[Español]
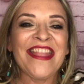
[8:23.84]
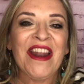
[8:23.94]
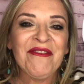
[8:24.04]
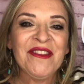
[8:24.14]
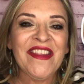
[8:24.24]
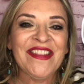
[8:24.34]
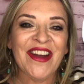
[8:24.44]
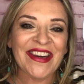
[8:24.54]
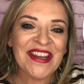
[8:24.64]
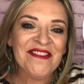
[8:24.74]
Darme un dedito
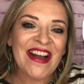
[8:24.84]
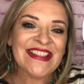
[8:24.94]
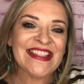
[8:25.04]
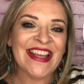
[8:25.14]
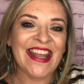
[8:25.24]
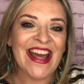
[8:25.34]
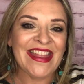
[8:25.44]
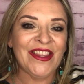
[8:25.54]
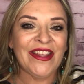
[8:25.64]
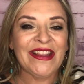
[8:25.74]
arriba si seguís
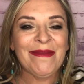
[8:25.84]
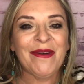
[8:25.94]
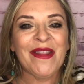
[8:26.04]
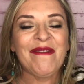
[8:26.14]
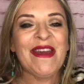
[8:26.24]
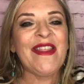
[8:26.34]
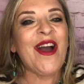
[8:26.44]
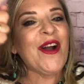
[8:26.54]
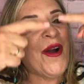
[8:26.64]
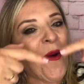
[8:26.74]
haciendo este tipo de
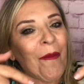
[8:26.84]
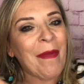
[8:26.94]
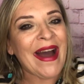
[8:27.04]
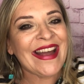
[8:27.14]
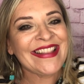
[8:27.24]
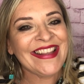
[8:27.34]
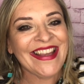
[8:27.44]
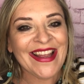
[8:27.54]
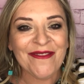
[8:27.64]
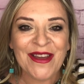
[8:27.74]
vídeos,
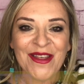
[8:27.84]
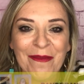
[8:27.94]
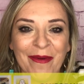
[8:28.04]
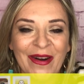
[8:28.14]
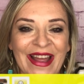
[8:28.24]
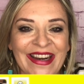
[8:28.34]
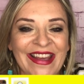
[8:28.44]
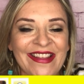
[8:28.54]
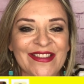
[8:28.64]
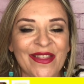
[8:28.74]
compartir el vídeo por las
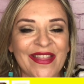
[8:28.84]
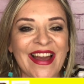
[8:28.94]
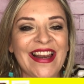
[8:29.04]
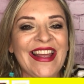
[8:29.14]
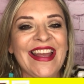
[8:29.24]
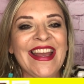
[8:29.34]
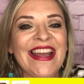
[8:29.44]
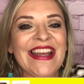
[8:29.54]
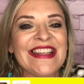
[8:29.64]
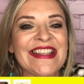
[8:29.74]
redes sociales,
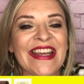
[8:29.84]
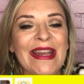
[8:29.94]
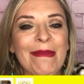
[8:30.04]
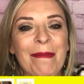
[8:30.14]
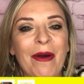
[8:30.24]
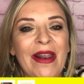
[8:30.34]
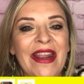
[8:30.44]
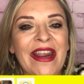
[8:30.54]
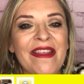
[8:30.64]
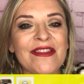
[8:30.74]
seguirme por
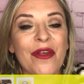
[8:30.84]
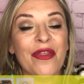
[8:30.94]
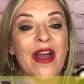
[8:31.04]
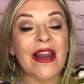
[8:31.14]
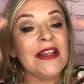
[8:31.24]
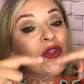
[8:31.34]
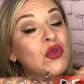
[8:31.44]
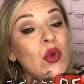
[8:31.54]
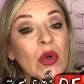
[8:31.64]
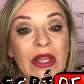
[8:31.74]
las redes sociales,
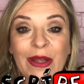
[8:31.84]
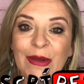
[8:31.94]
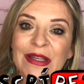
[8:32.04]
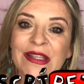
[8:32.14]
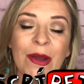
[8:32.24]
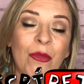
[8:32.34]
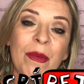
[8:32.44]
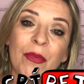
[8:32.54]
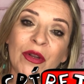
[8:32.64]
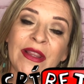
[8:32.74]
suscribirse, muy
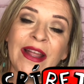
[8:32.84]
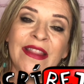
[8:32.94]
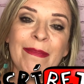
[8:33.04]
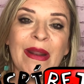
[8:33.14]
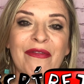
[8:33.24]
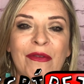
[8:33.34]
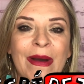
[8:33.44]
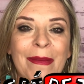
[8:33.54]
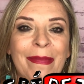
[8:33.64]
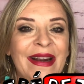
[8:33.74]
importante, para
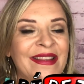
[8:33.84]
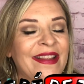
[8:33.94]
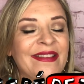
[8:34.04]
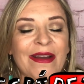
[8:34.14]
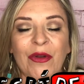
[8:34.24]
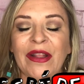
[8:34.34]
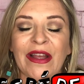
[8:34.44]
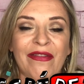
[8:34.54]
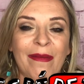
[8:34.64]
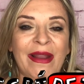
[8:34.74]
formar parte de esta
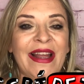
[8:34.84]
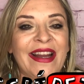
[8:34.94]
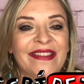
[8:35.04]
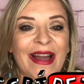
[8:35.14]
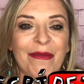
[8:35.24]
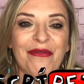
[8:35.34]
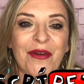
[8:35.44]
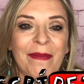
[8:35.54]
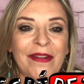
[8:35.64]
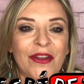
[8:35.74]
bonita familia que estamos
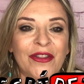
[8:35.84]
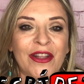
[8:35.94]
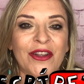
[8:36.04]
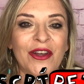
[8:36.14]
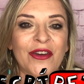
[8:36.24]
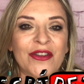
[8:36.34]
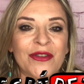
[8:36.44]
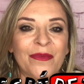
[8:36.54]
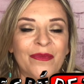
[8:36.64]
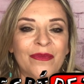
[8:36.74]
formando entre todos.